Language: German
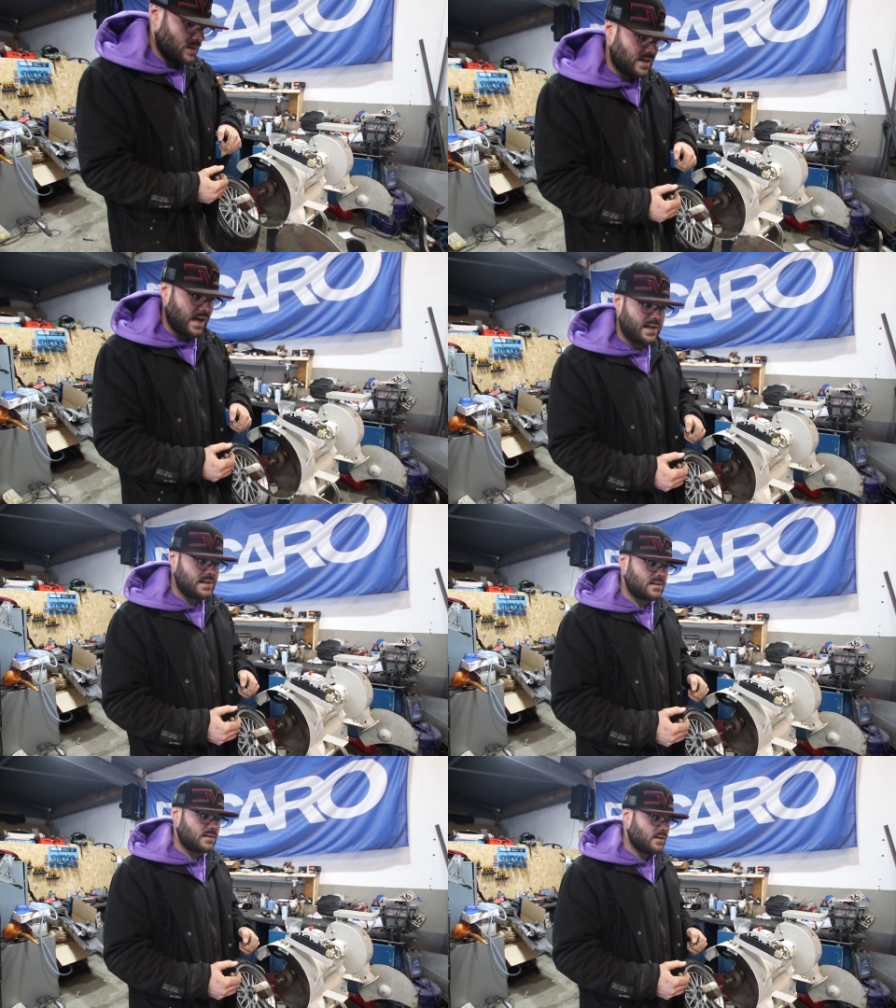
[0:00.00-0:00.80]
die
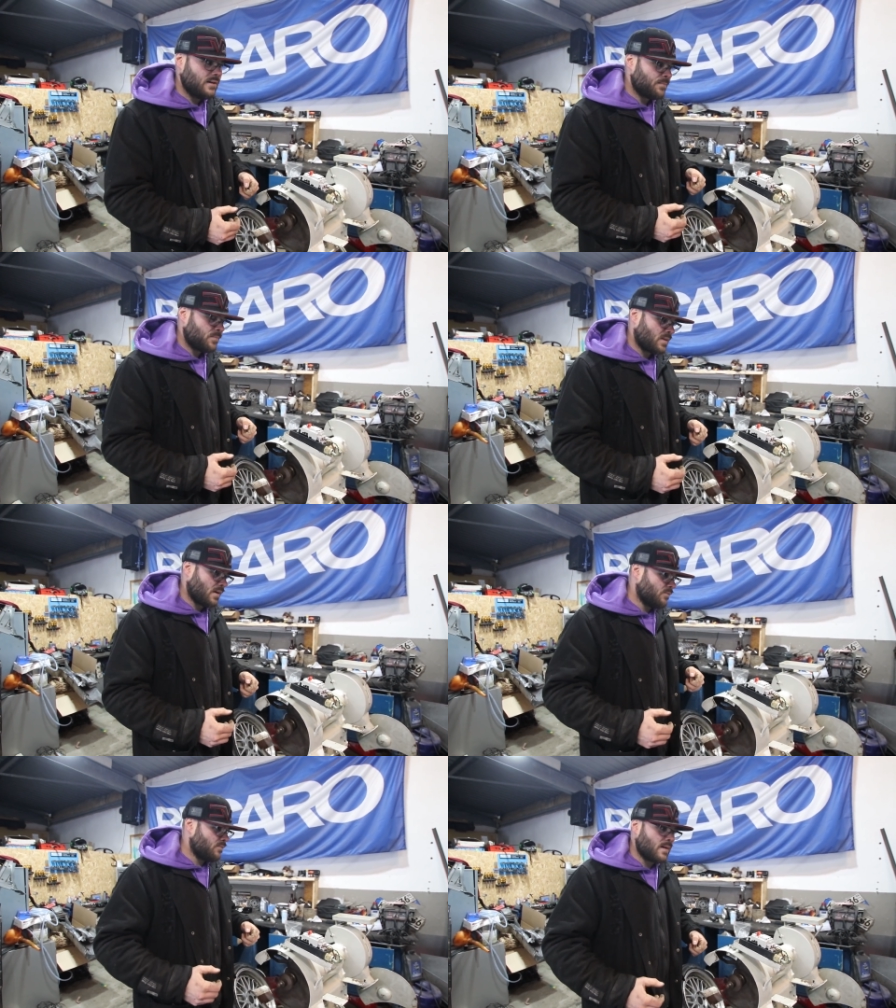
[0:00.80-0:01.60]
keilt,
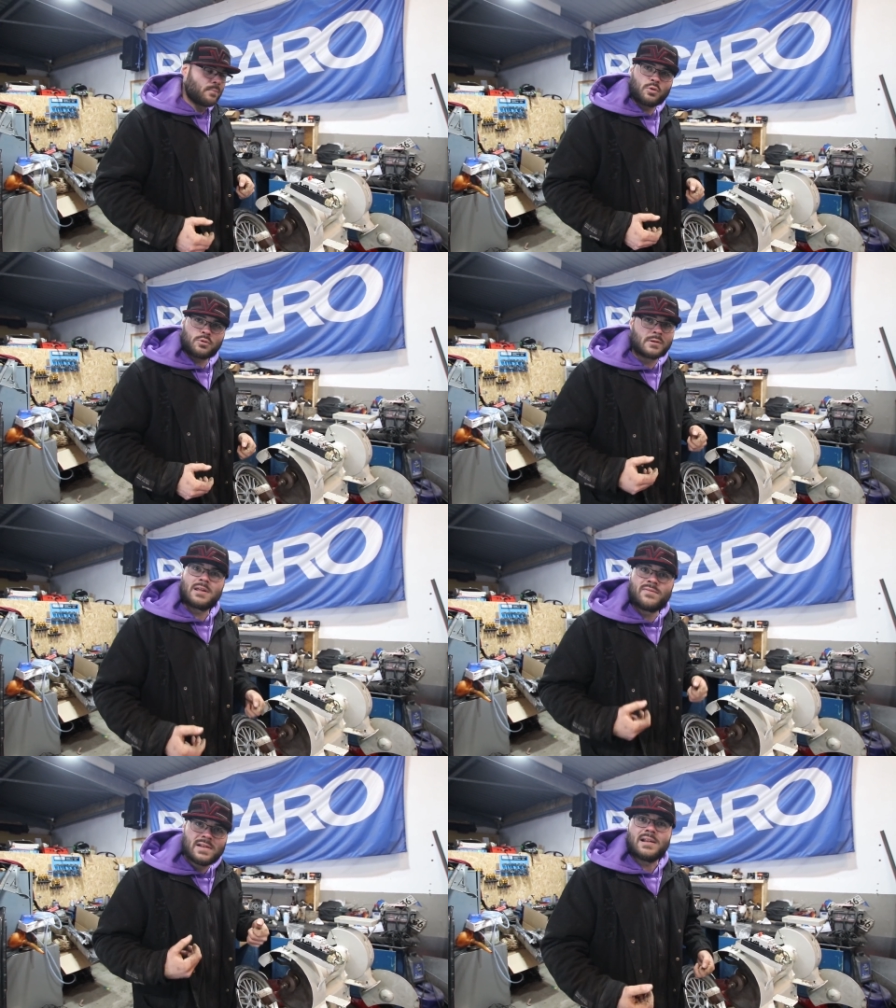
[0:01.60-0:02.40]
dann der Motor,
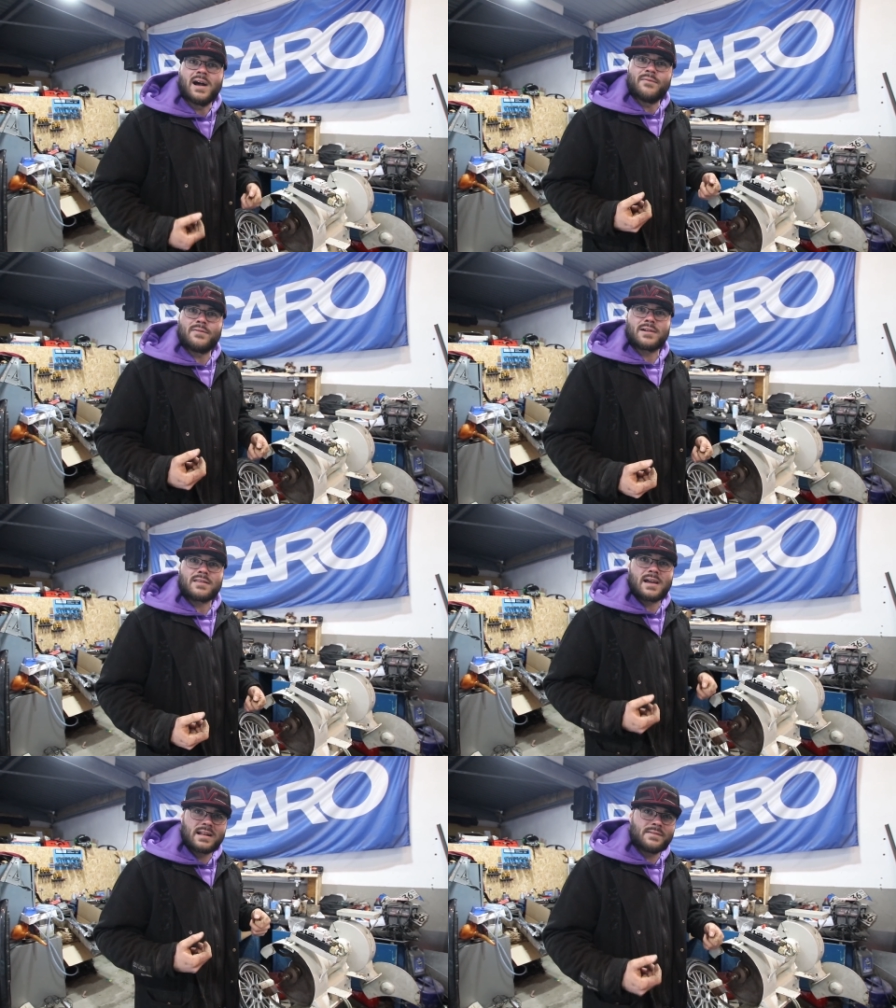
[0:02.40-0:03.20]
der will einfach.
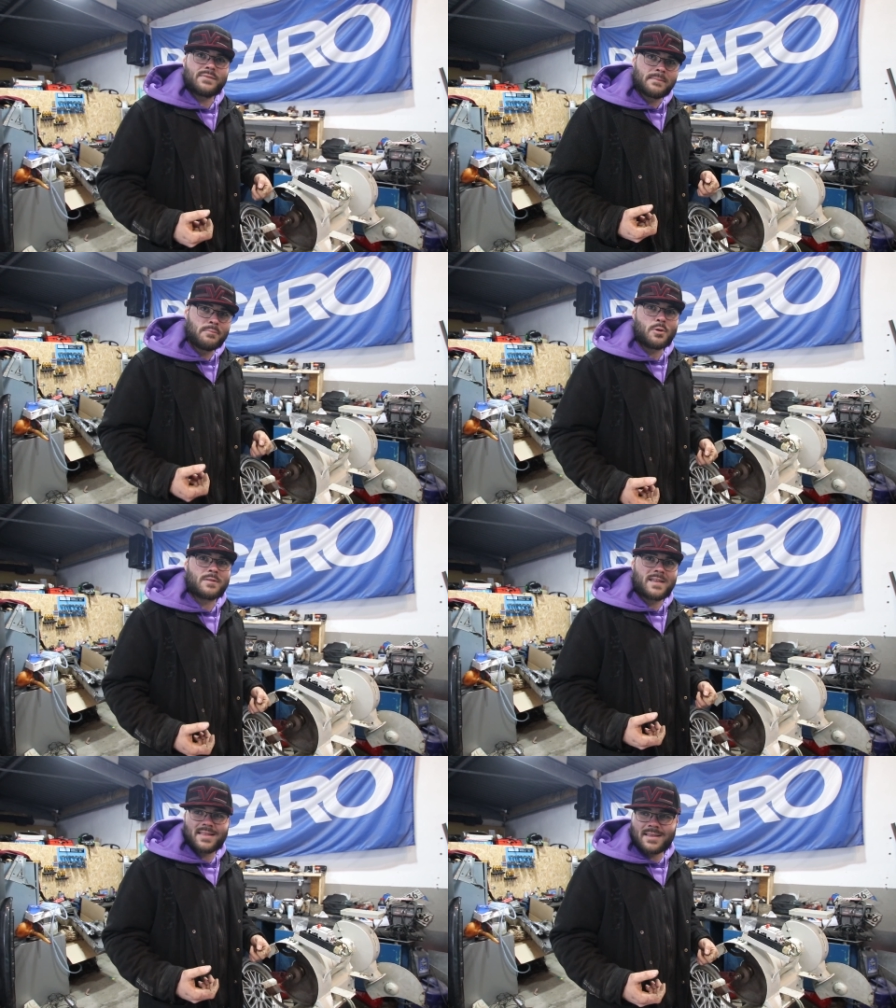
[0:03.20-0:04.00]
Der hat einfach
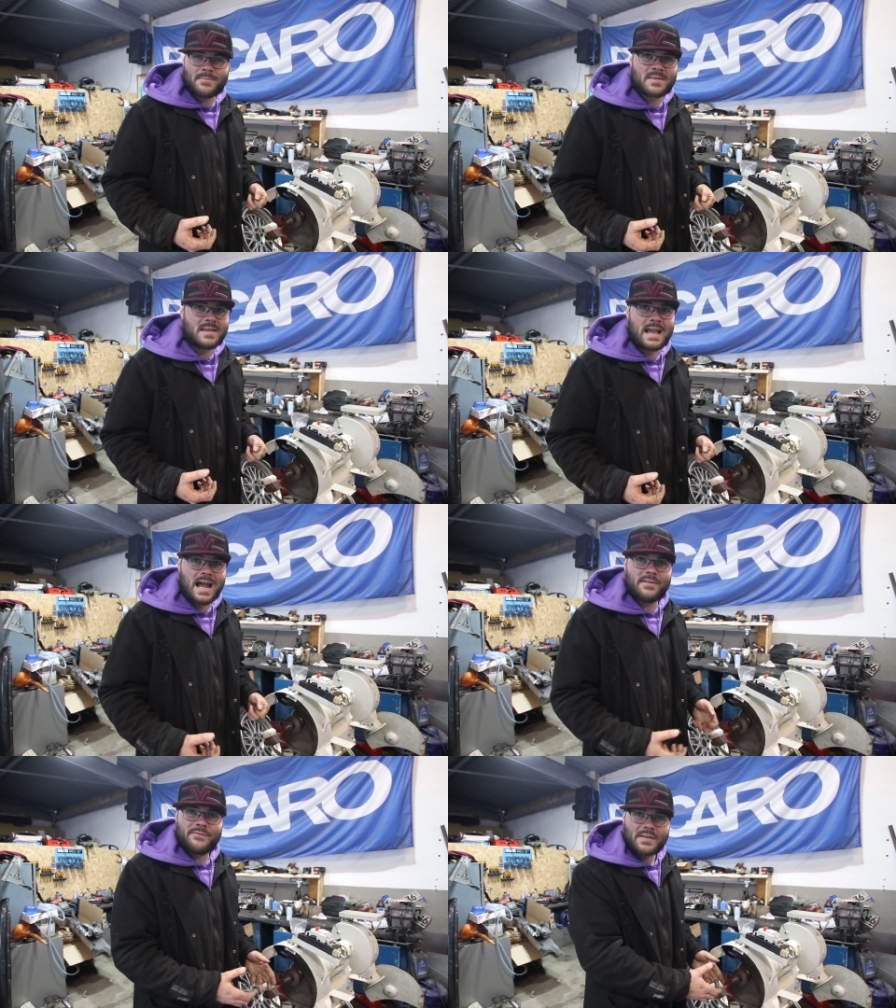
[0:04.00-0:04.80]
Bock, der, dem ist
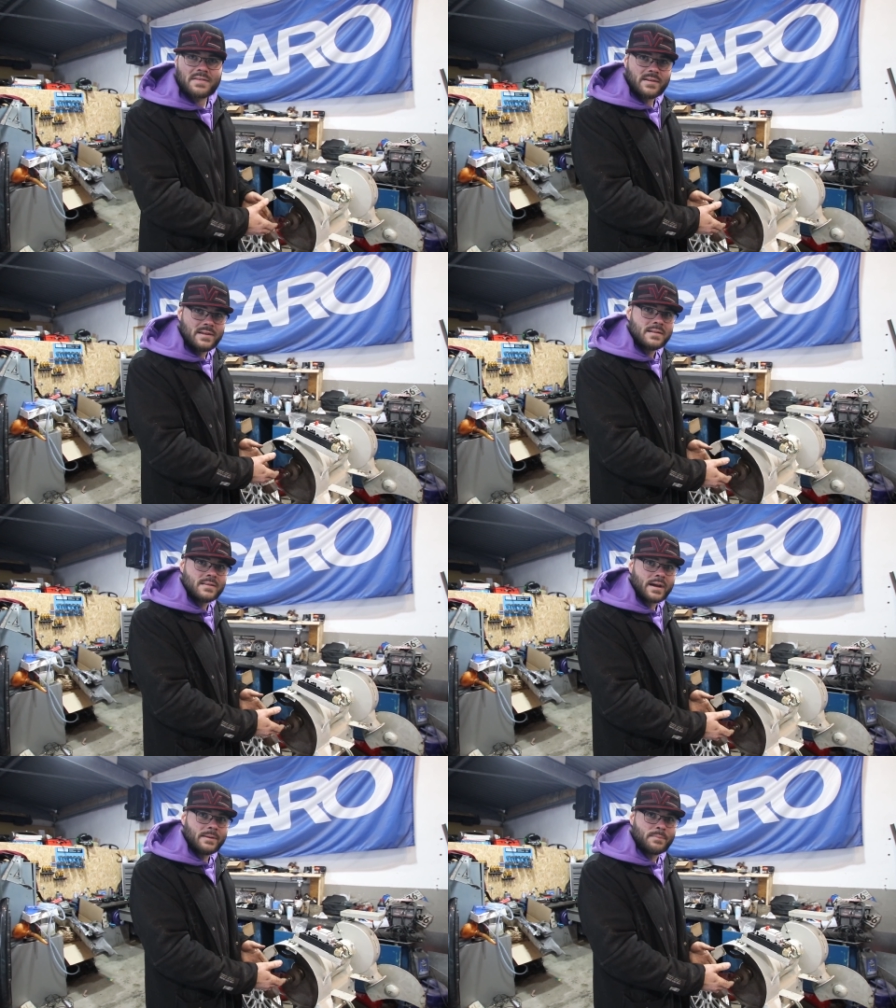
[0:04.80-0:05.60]
egal, was da
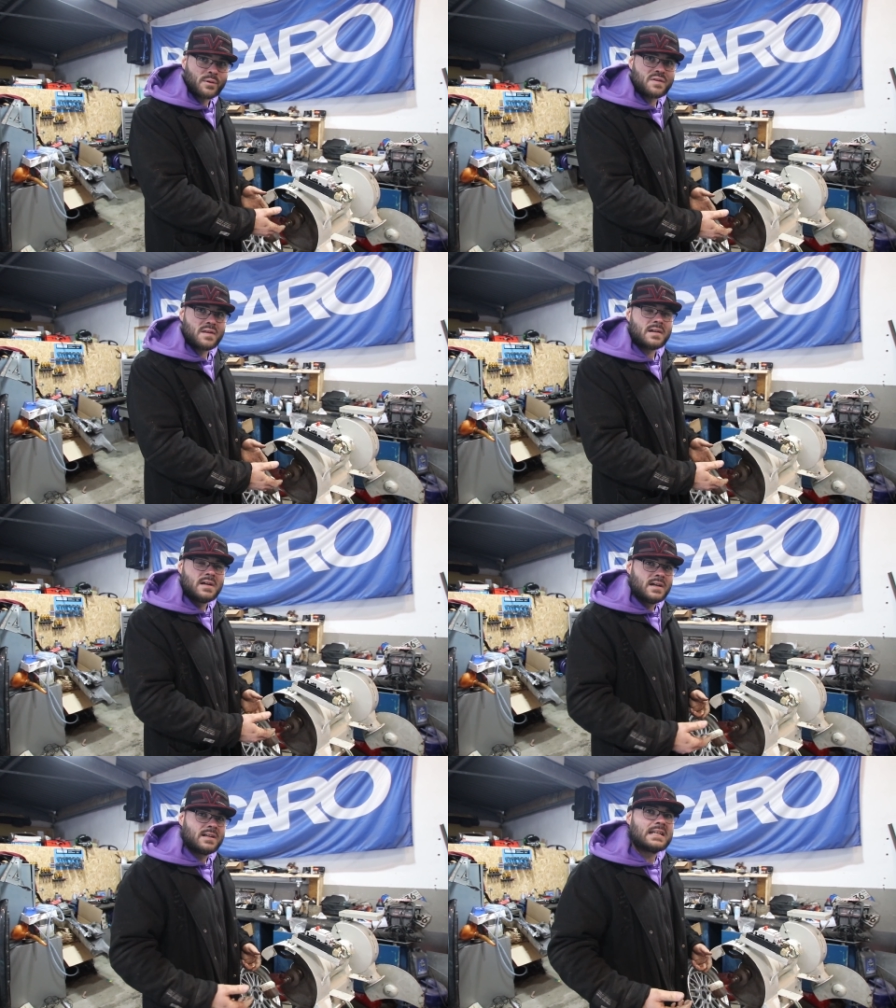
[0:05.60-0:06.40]
hinten dran passiert.
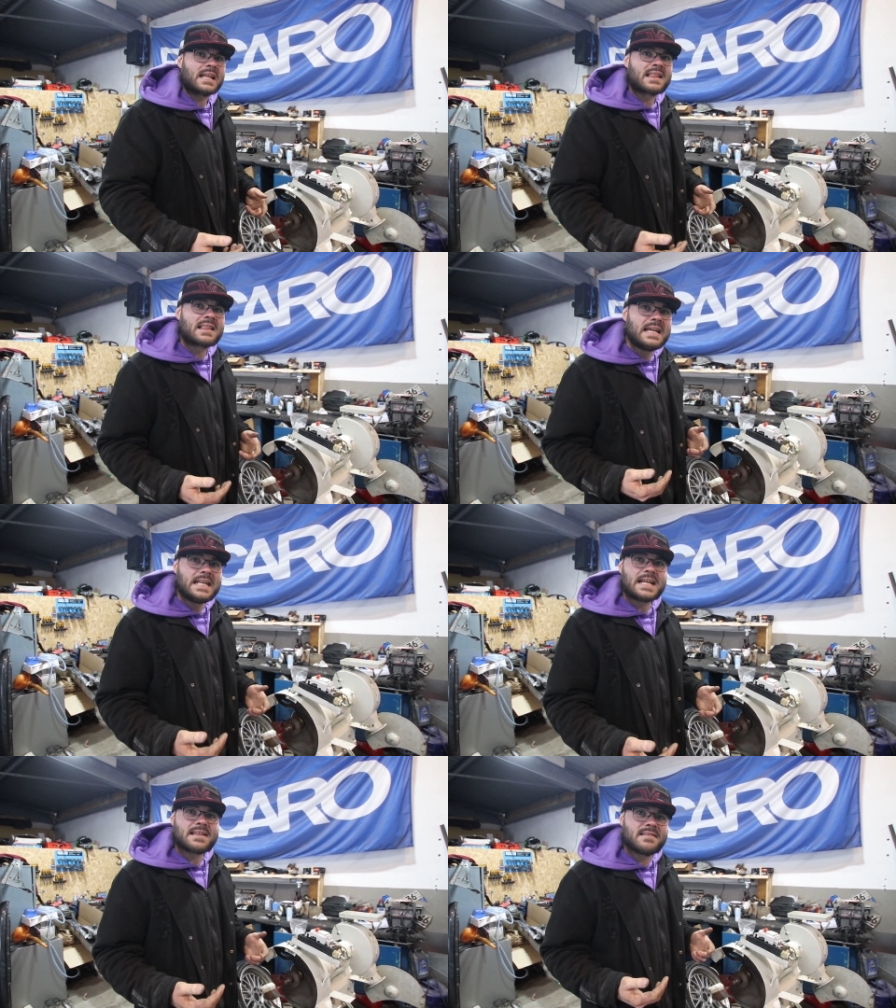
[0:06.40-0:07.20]
Und dann
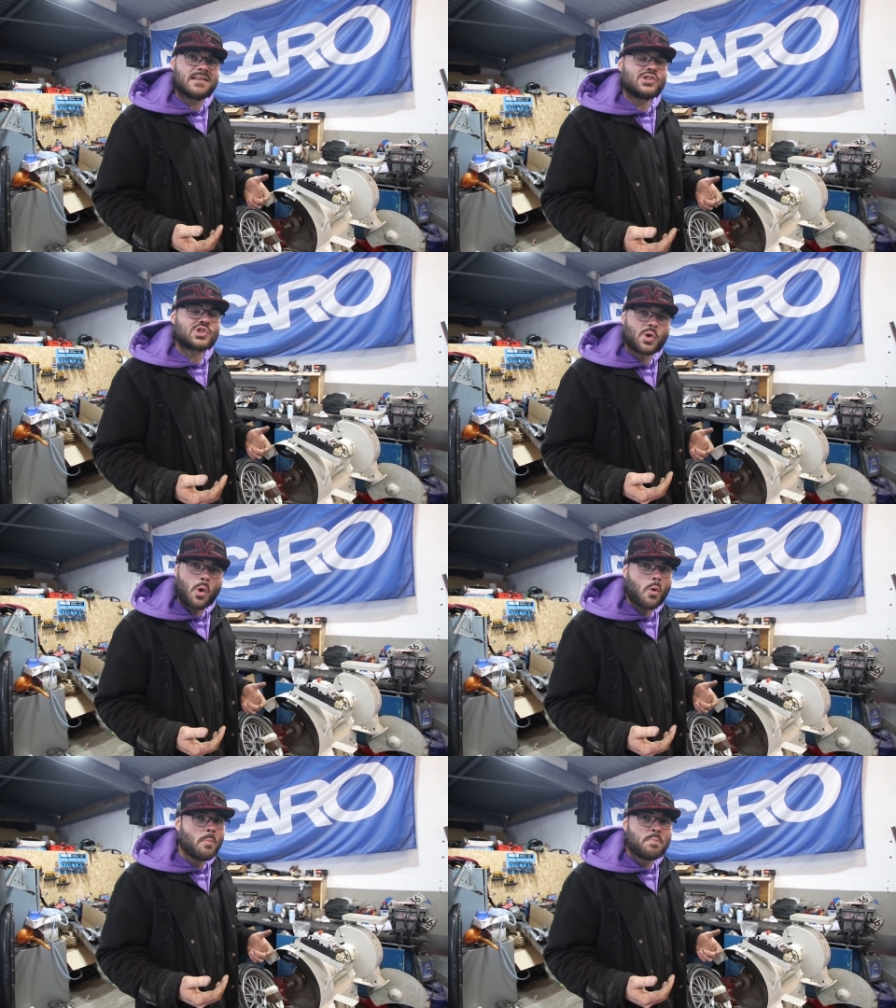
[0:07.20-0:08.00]
zieht er sich
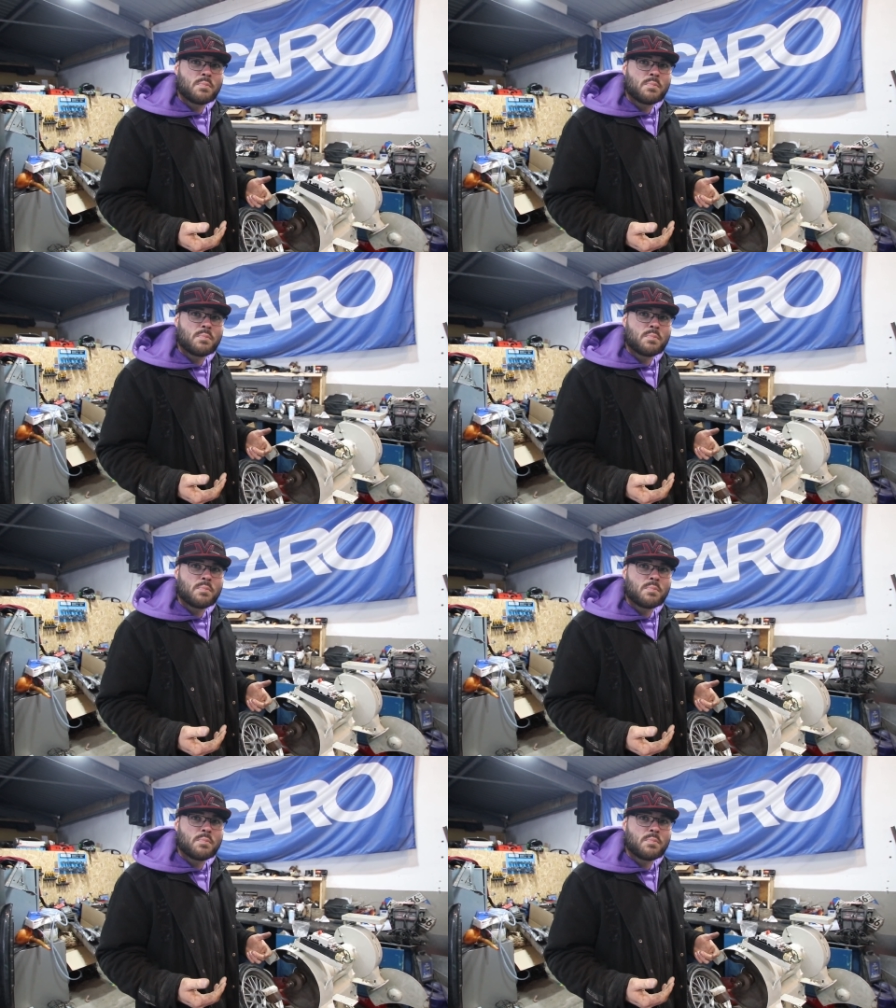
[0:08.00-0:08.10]
Strom